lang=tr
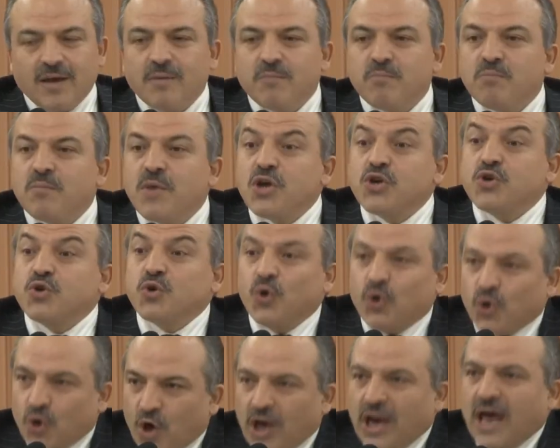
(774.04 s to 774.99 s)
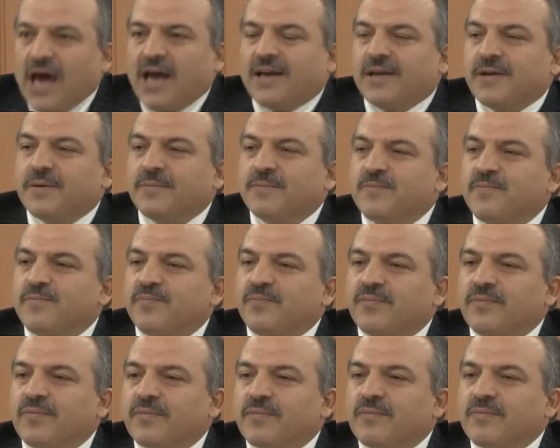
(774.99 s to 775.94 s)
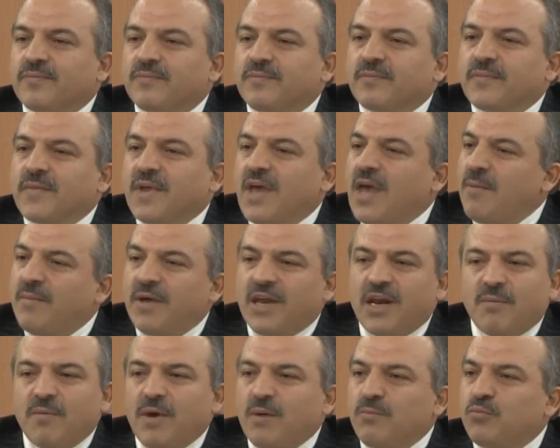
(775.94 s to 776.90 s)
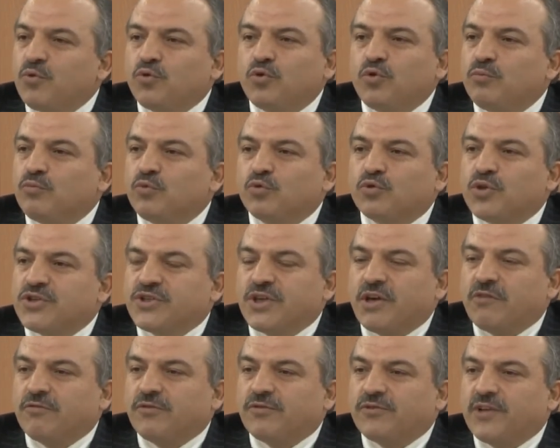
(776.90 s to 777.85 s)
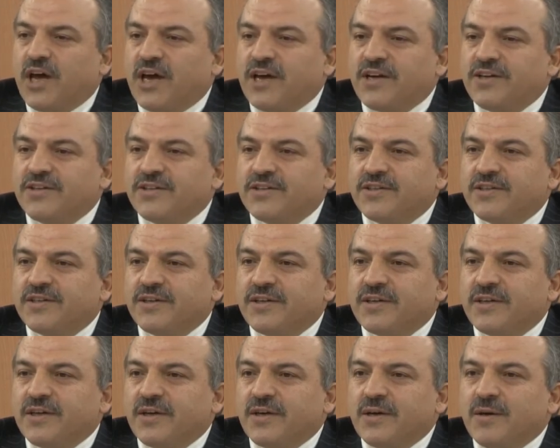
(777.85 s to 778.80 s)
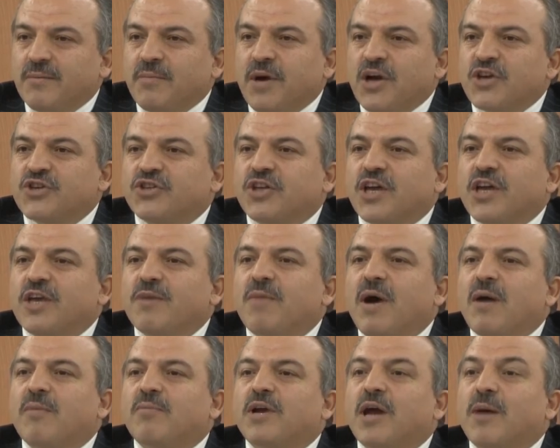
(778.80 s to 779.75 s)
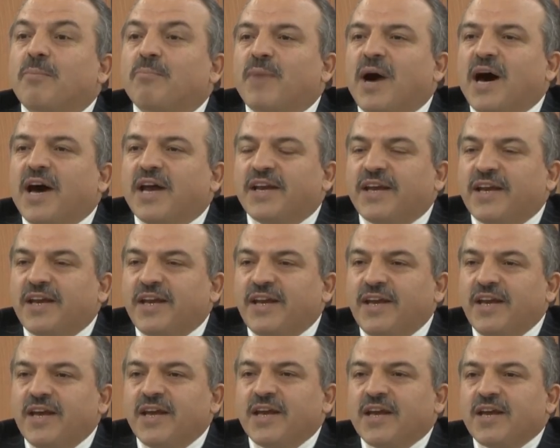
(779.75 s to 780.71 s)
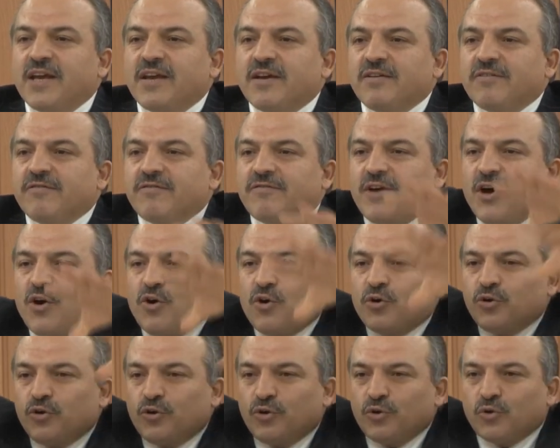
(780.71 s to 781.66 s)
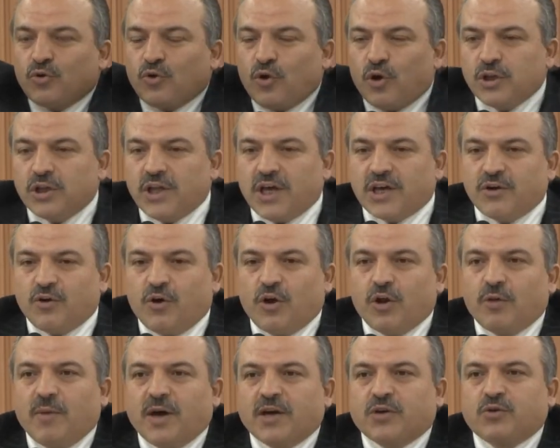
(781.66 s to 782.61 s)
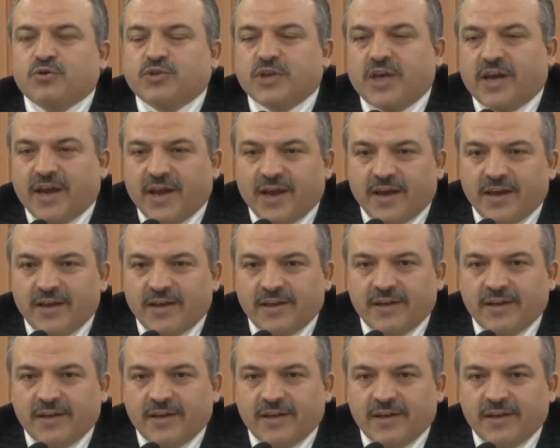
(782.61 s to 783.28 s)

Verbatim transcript: meşhur olan hemen hemen bütün mutasavvıflar başta İmam Rabbani ve onun kolları olmak üzere,